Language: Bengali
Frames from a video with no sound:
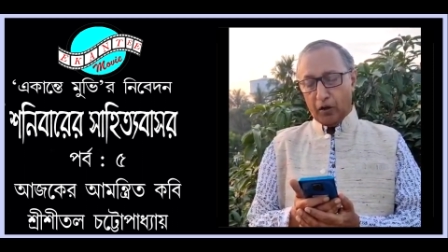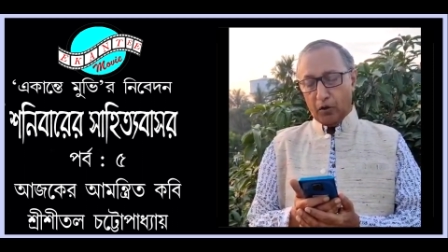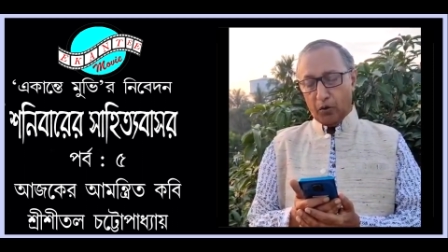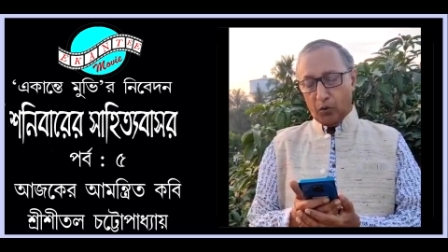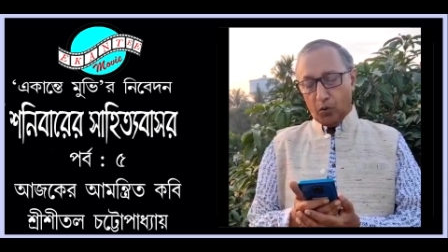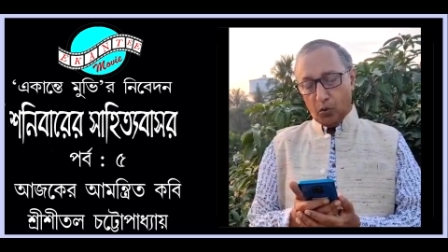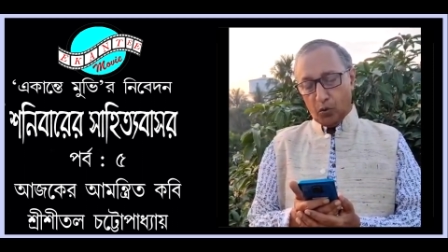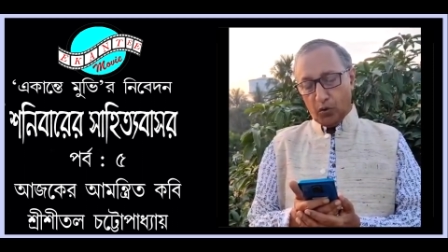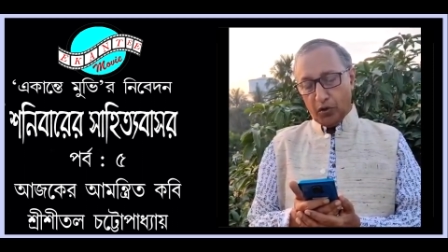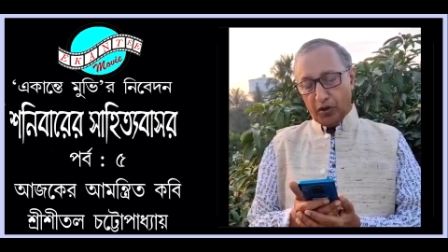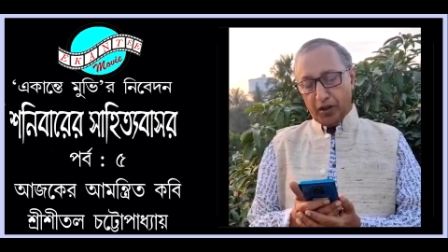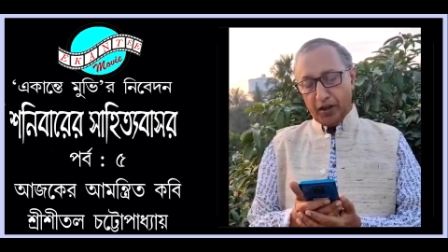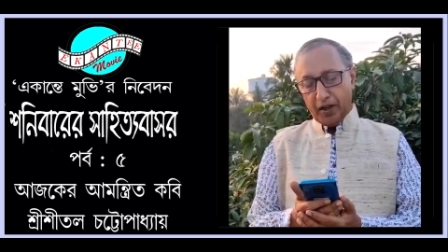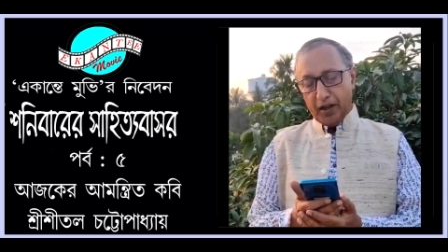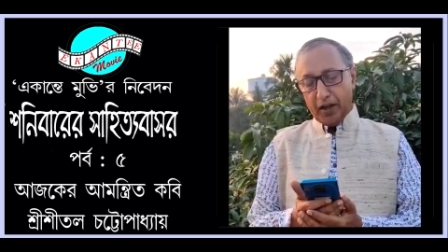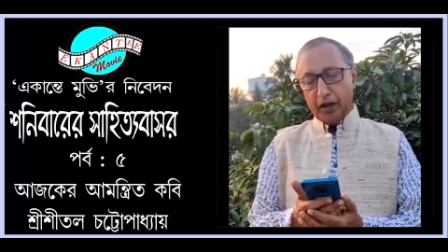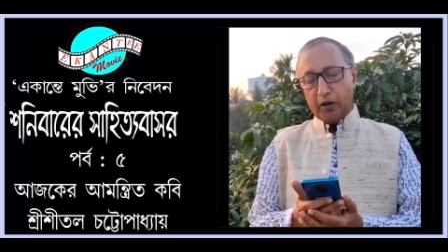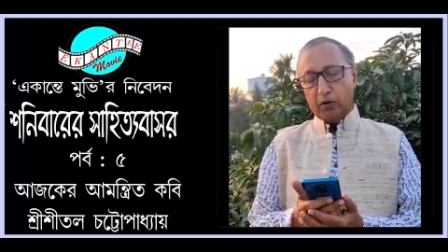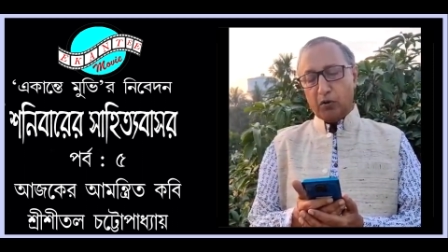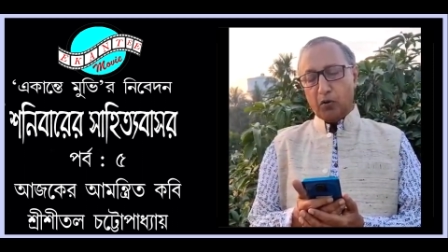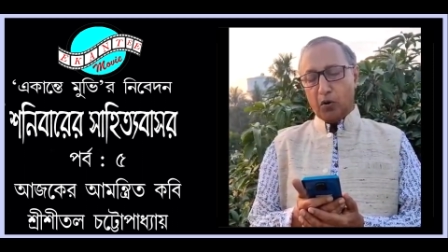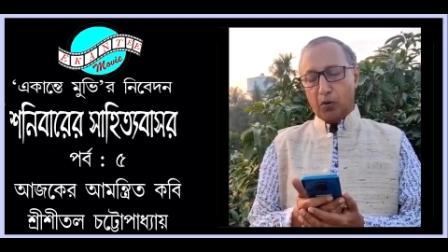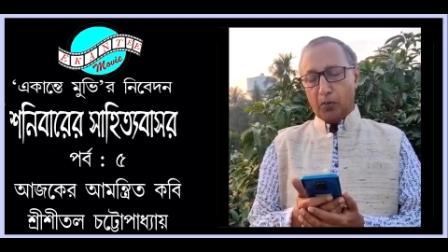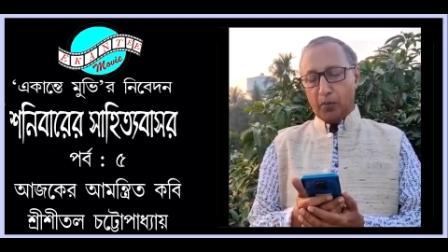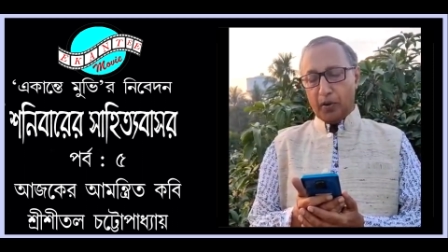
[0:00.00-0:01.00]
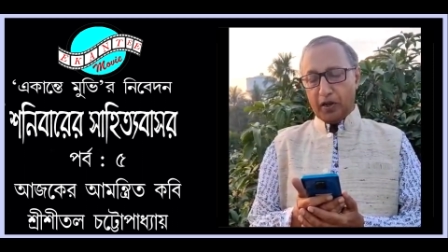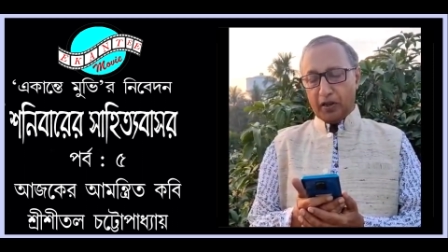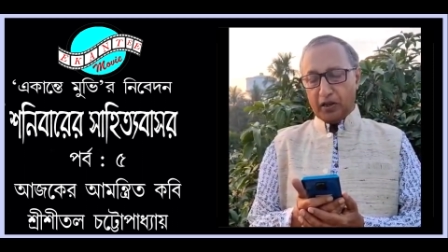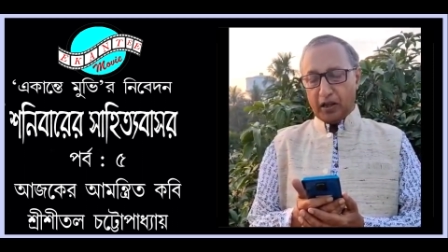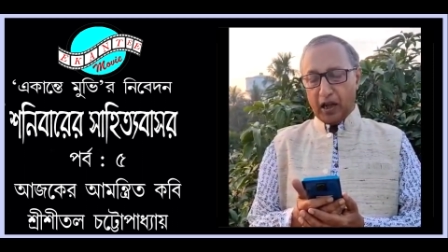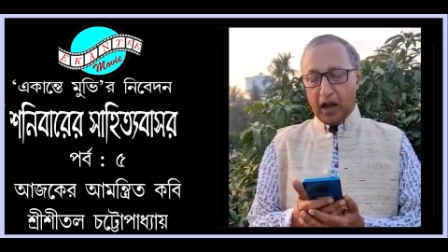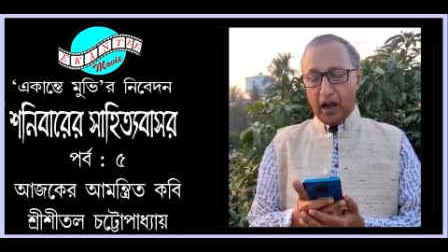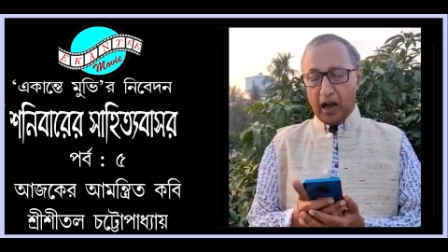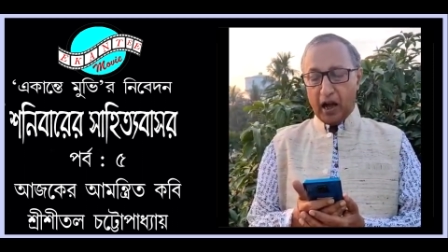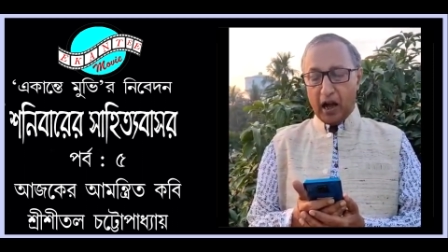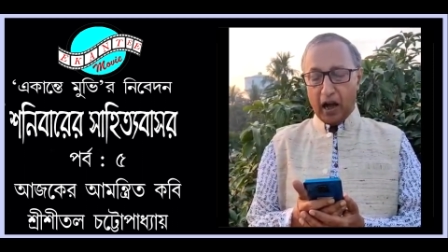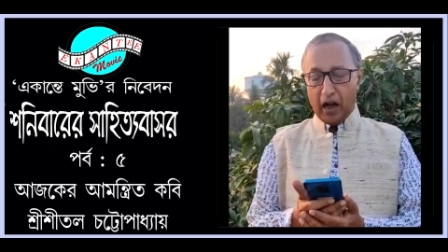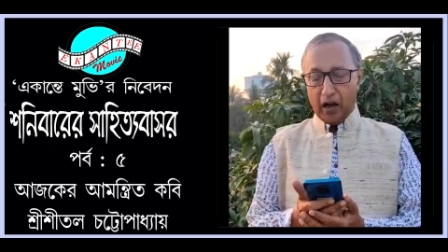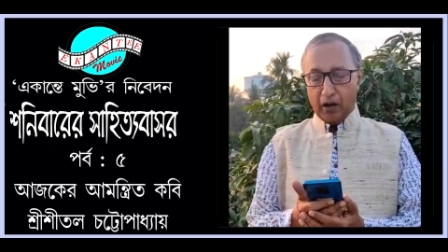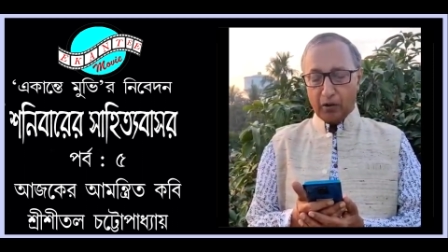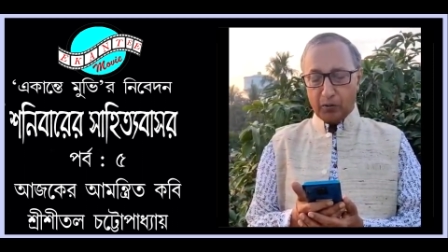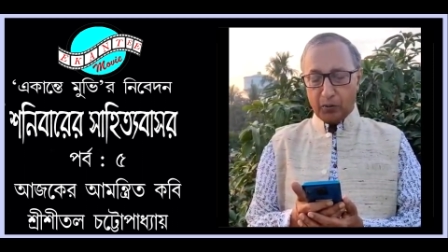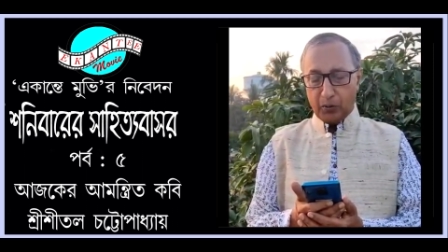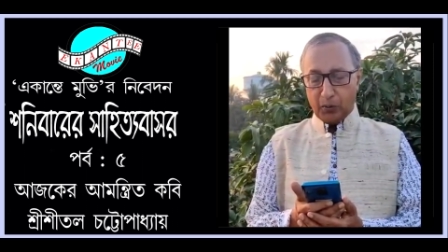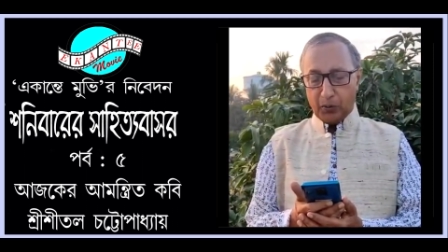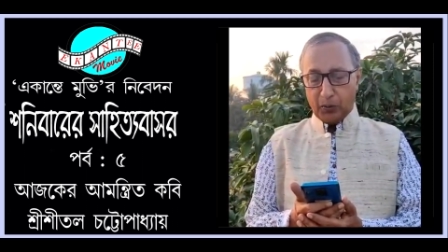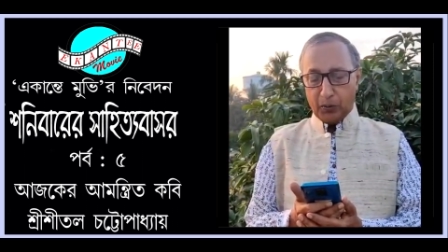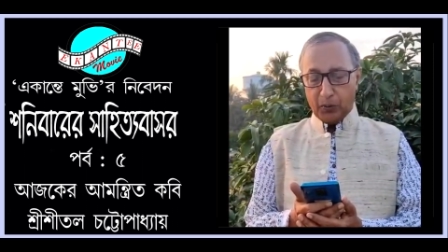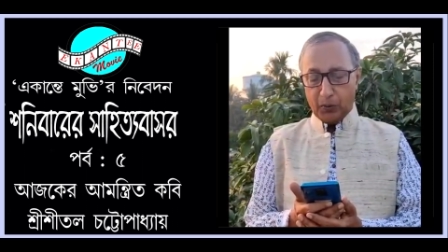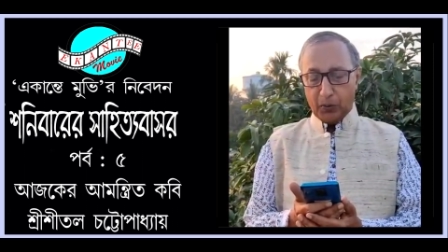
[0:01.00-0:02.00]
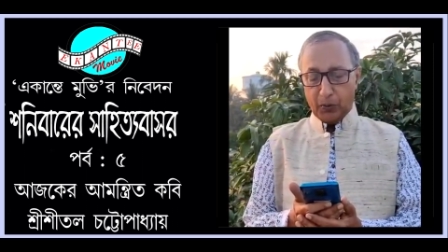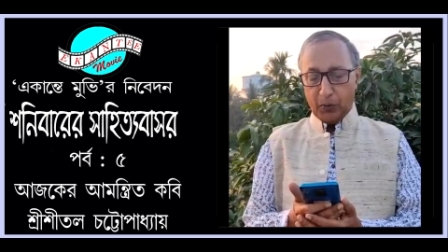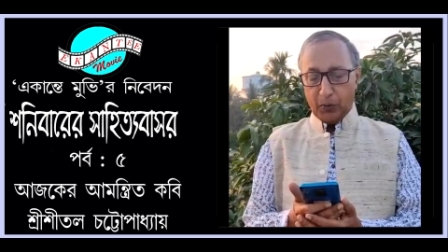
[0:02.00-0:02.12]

লুকিয়ে কবিতা আঁকো